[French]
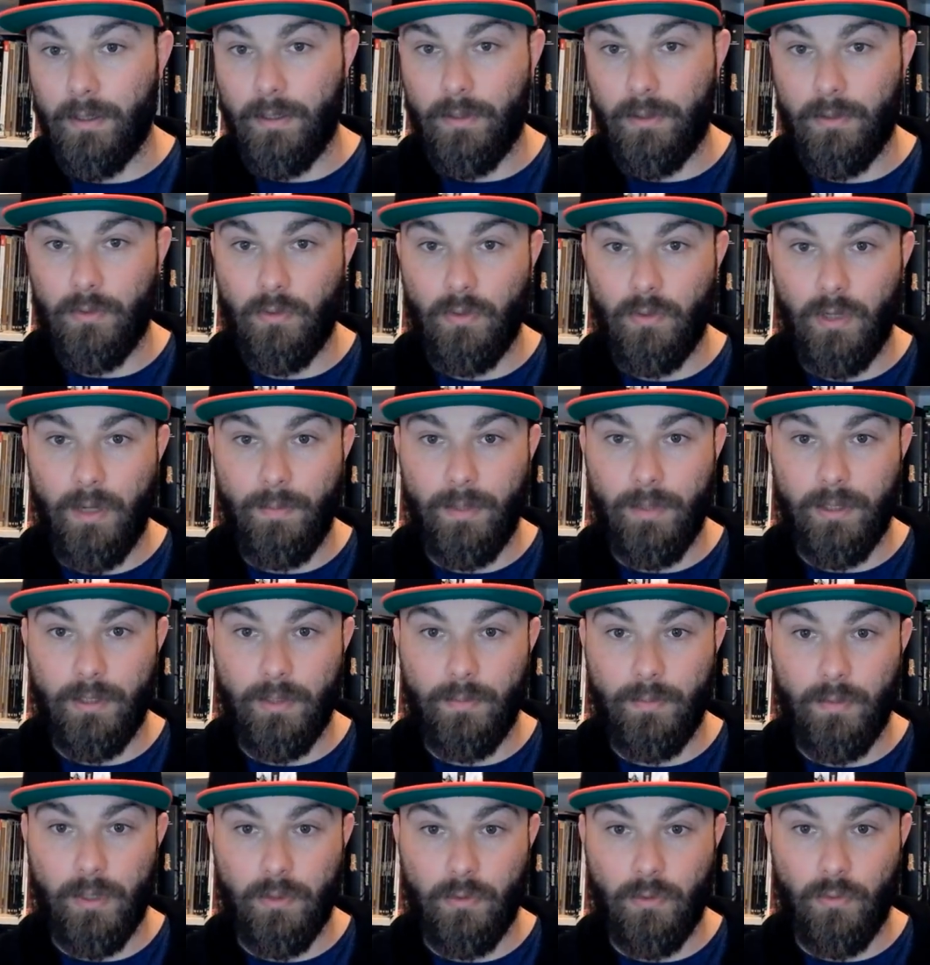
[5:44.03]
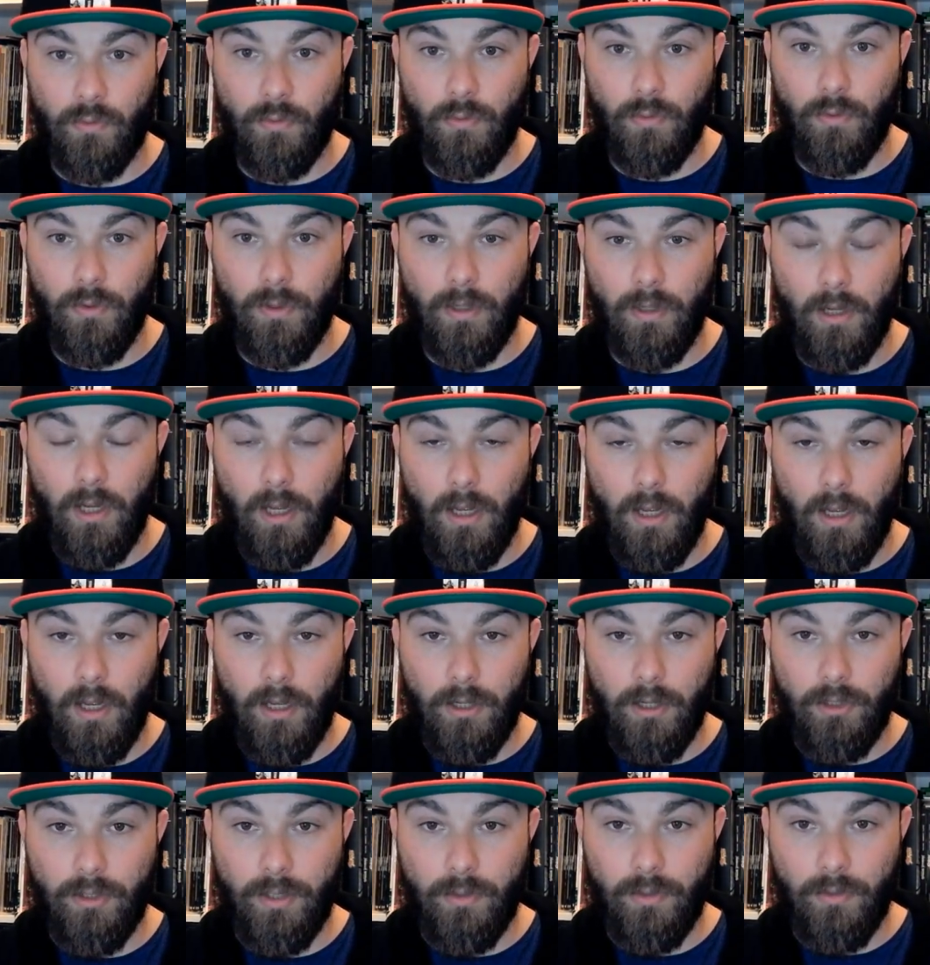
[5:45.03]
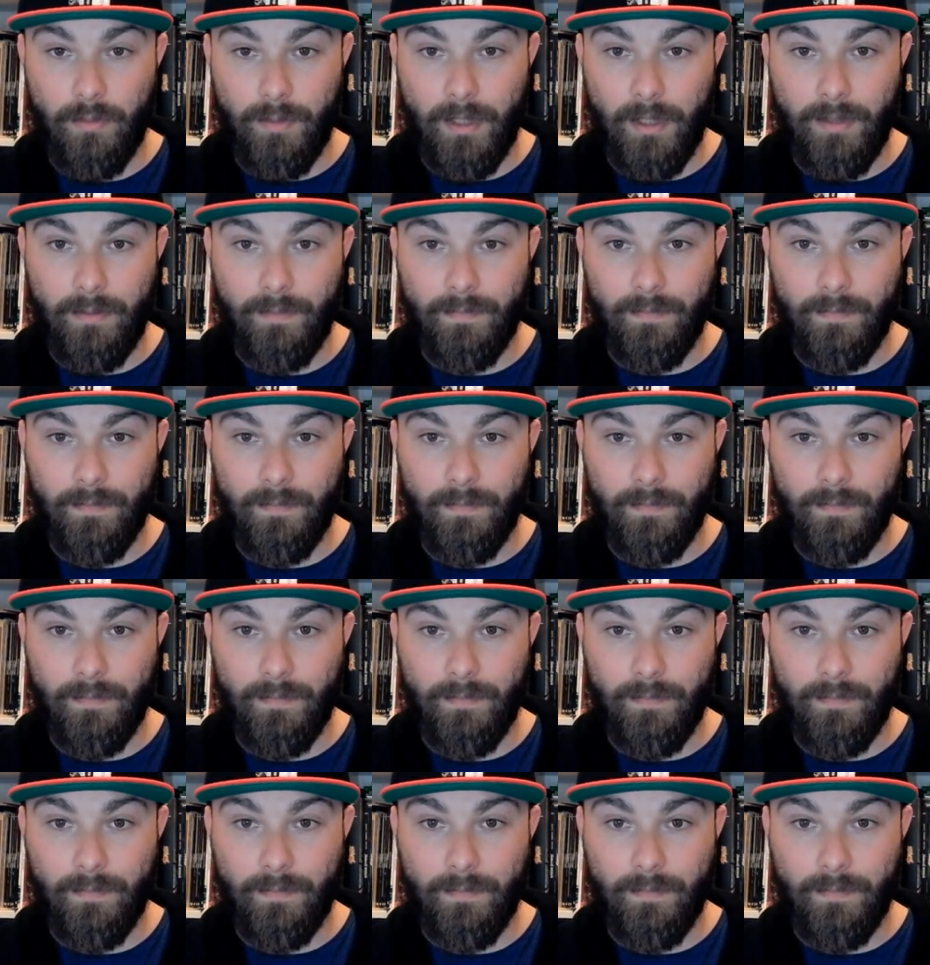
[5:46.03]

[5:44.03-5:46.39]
sur la participation Ulule, Shadowman.